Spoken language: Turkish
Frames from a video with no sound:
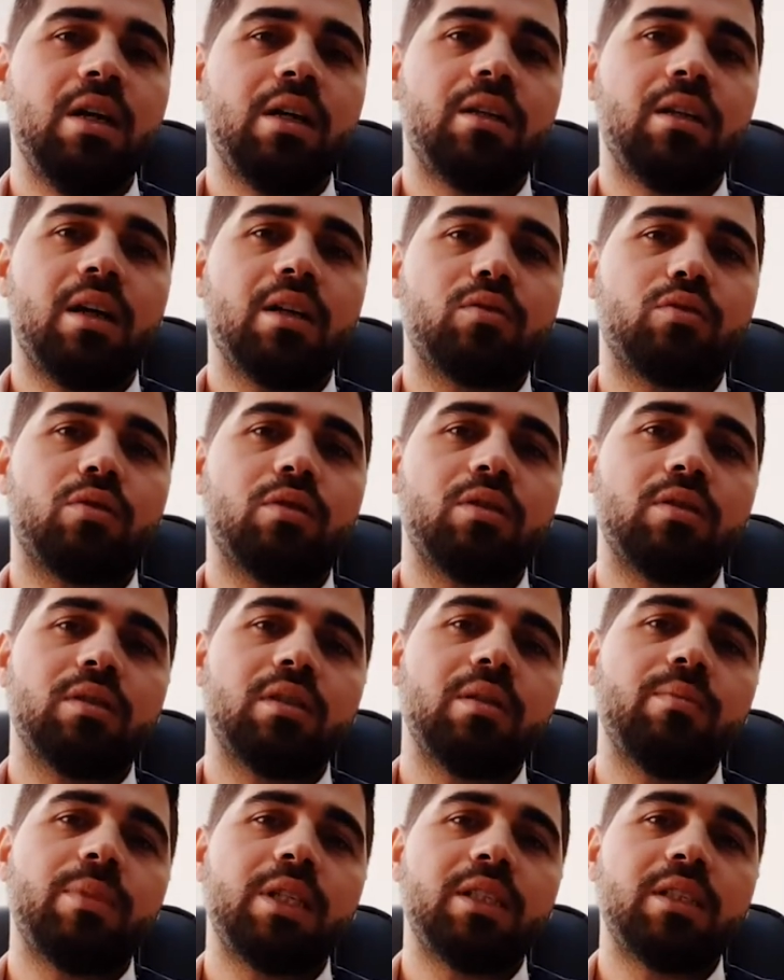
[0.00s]
Daha
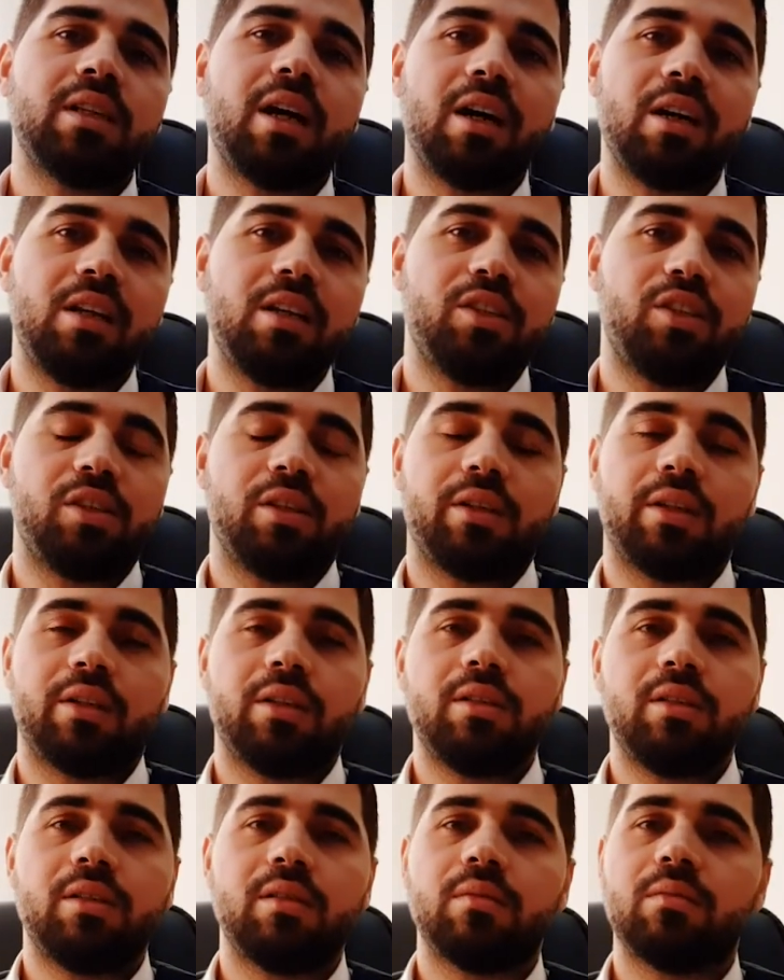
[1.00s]
sonrasında bir sahile
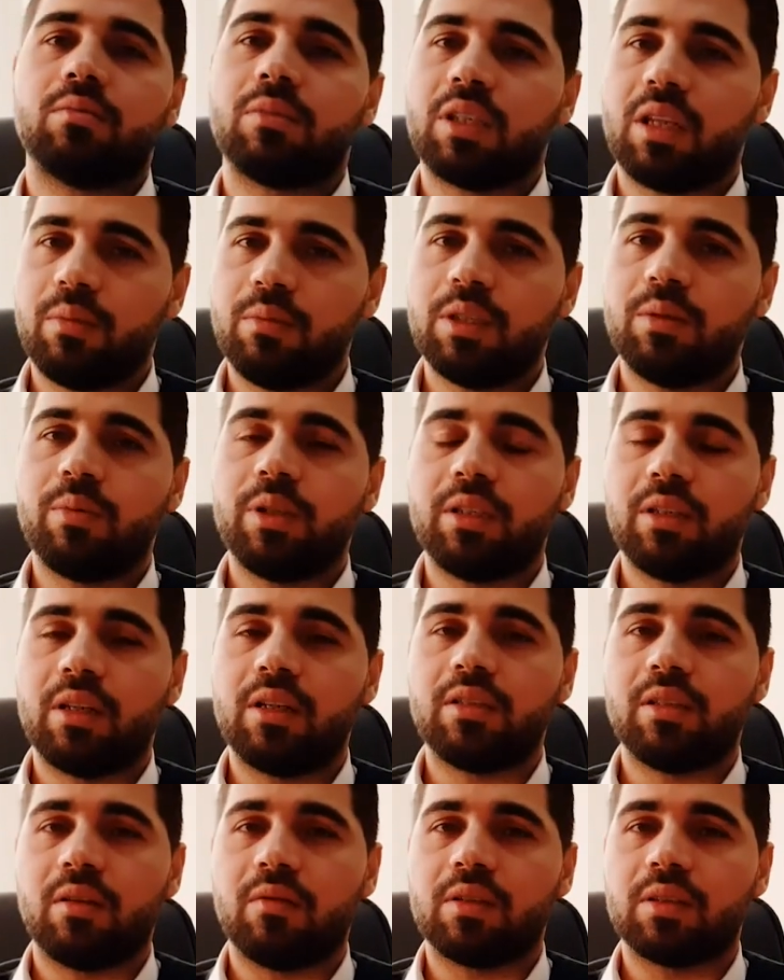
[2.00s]
çıkarız, temiz bir
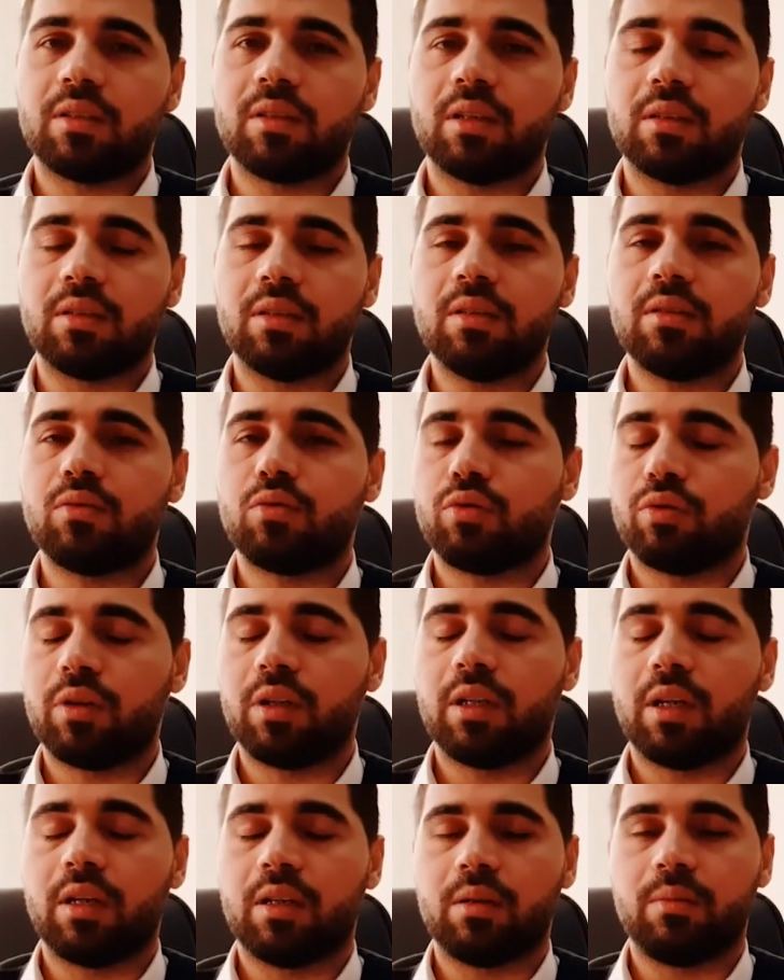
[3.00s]
deniz havası alırız çok
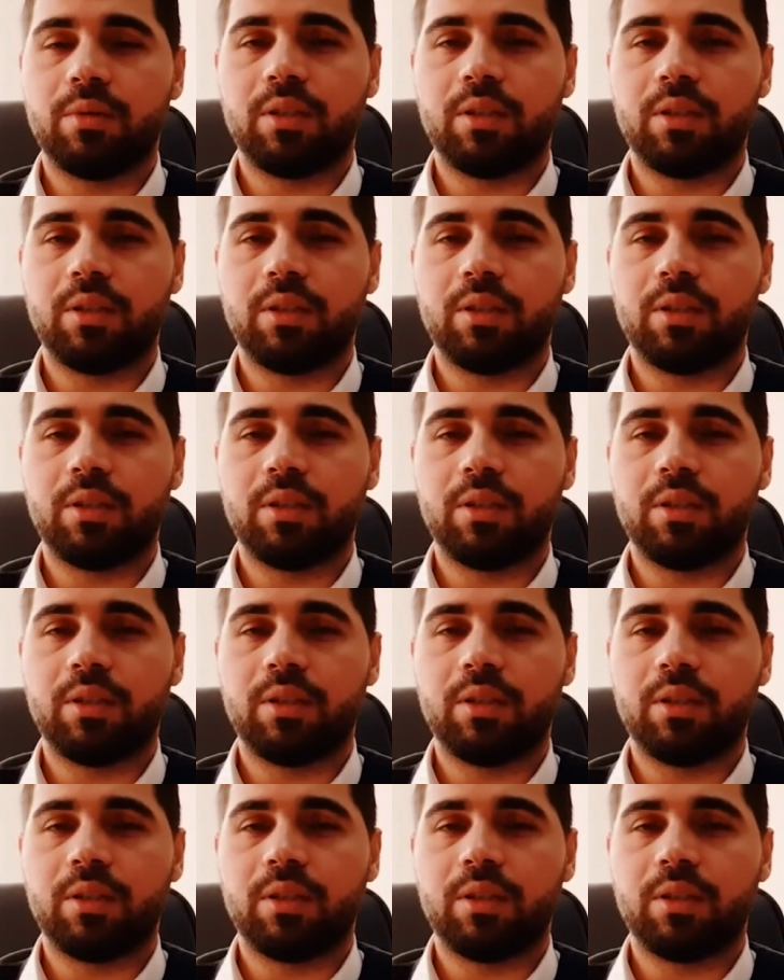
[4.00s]
iyi gelir